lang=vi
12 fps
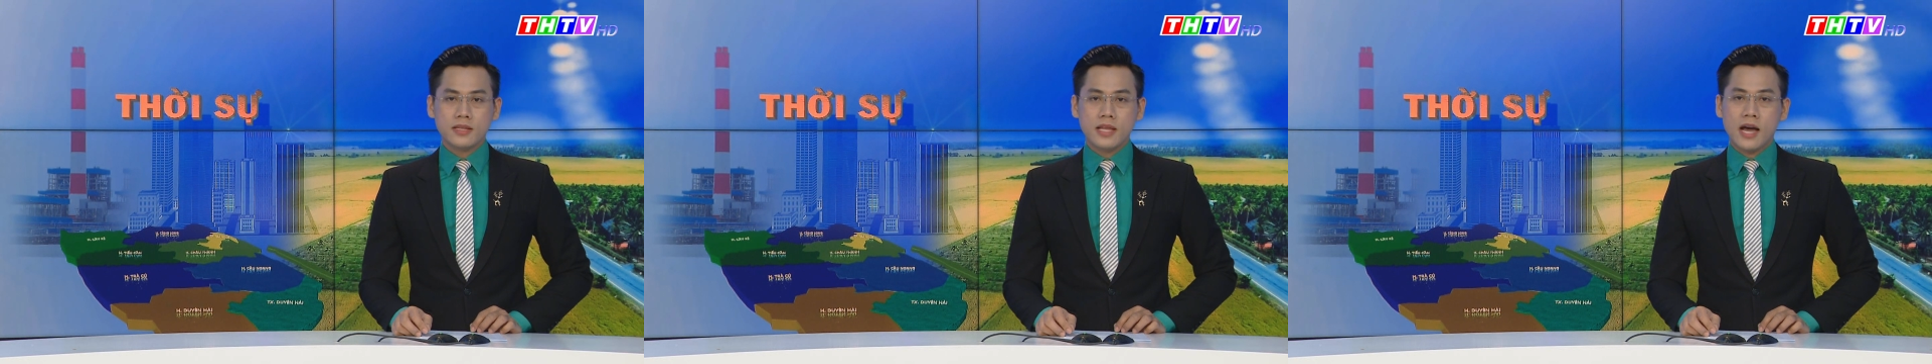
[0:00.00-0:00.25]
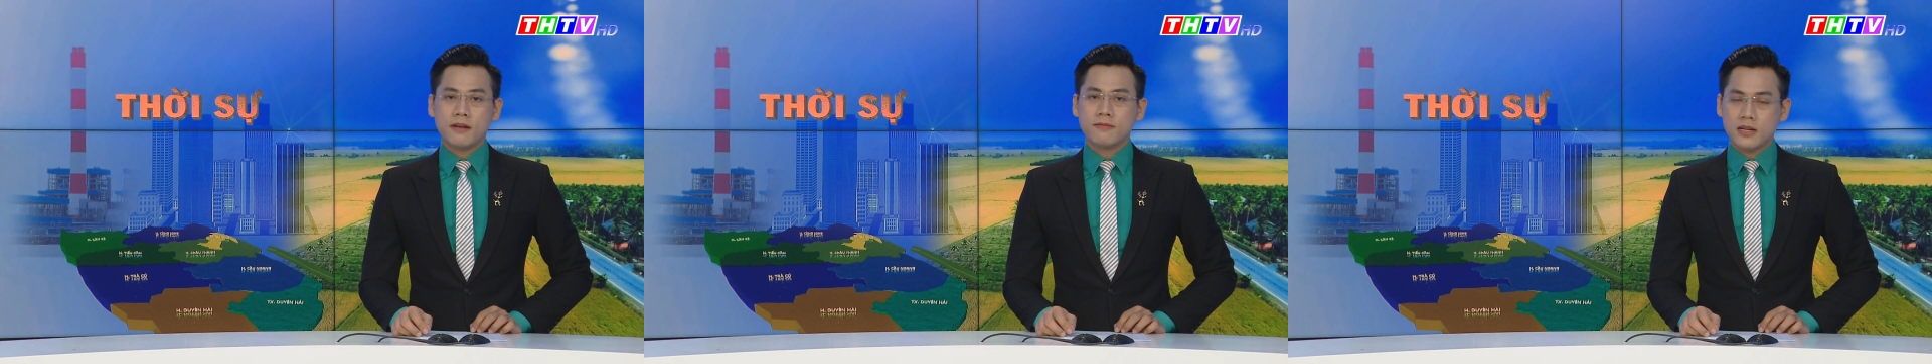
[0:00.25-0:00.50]

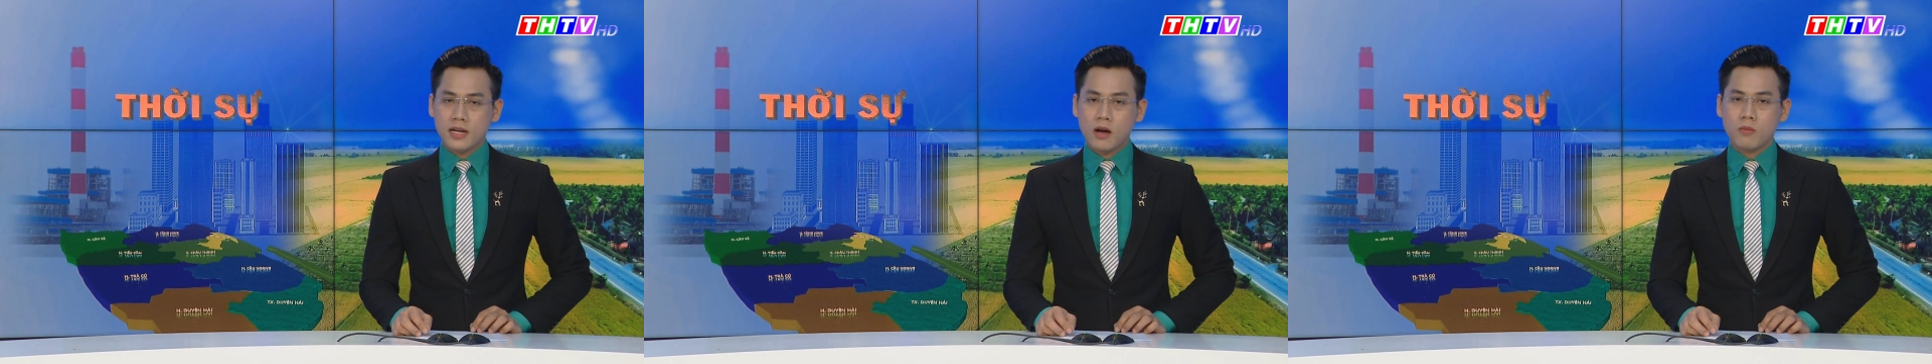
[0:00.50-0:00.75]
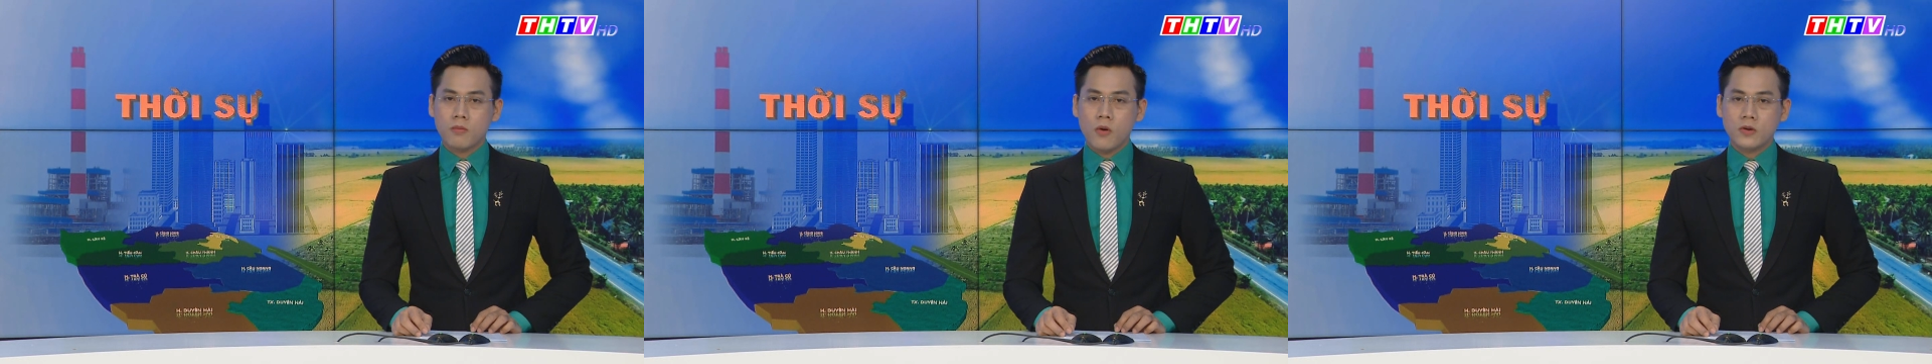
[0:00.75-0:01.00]
và phân
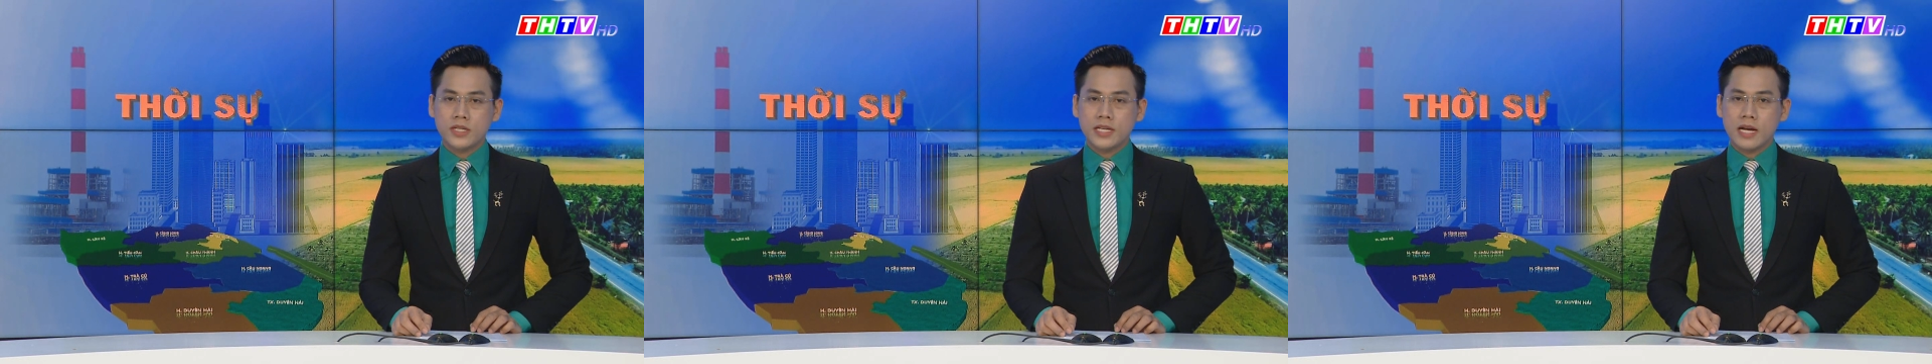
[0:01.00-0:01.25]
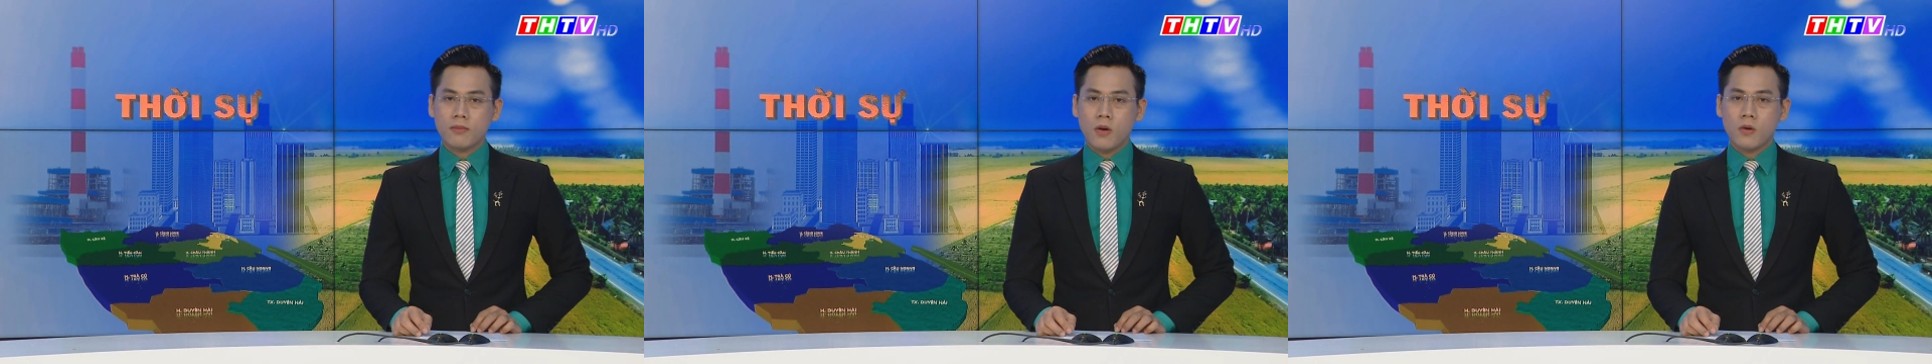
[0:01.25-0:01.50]
công bố trí
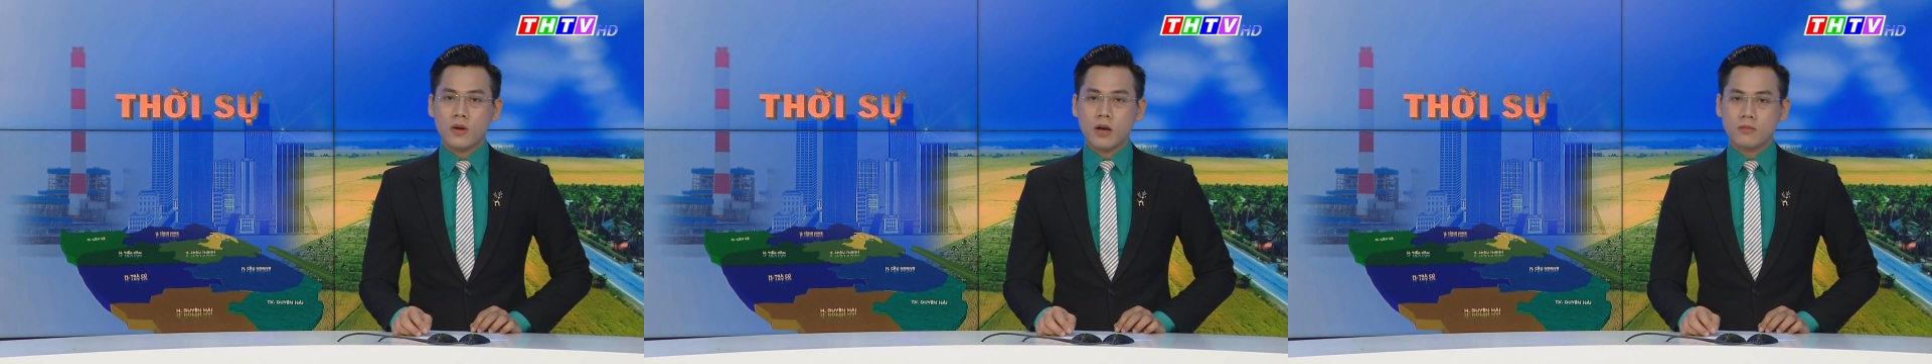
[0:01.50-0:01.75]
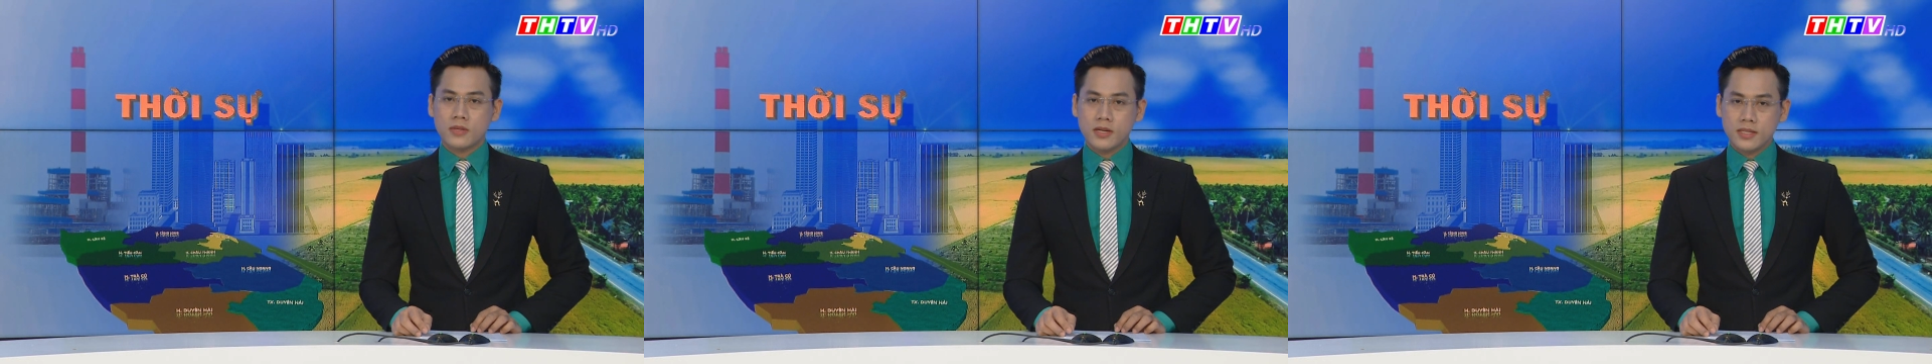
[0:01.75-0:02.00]
cán bộ
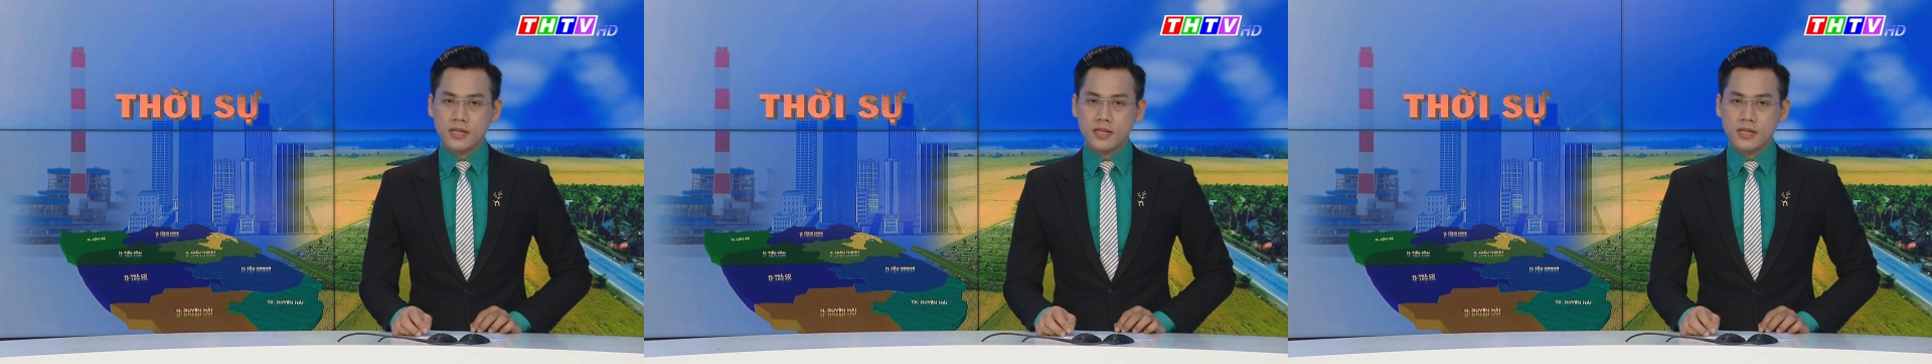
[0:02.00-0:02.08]
công chức